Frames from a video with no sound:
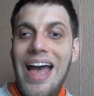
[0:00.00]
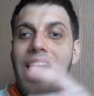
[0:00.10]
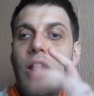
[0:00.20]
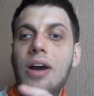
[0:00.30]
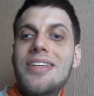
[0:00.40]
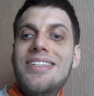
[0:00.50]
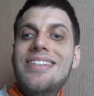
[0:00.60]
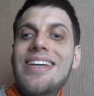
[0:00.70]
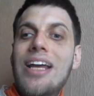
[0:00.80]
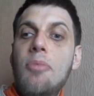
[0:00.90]
Alors, elle
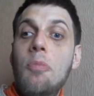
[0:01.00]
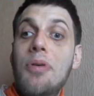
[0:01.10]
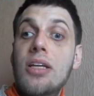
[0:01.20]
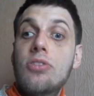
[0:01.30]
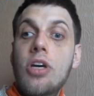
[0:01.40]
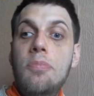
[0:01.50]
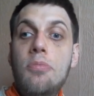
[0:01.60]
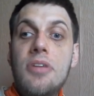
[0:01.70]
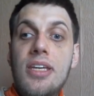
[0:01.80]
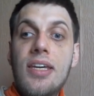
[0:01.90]
cite également le printemps
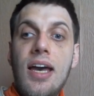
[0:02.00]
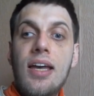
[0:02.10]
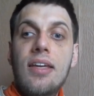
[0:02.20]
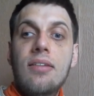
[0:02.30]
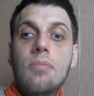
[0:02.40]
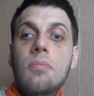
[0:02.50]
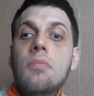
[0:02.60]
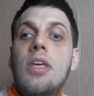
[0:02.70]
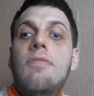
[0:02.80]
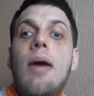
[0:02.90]
républicain.
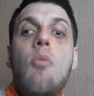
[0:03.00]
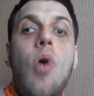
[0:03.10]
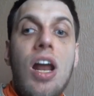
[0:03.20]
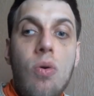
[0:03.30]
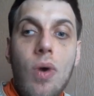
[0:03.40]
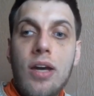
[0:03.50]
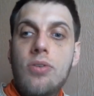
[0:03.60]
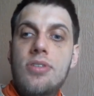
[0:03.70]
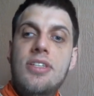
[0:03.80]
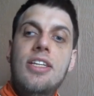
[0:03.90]
Il va moins loin
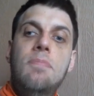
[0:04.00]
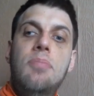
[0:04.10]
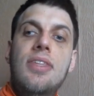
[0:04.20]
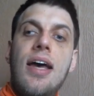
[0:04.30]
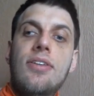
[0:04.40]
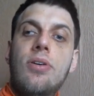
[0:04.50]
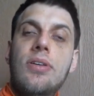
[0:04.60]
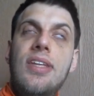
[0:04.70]
que Céline Pina dans le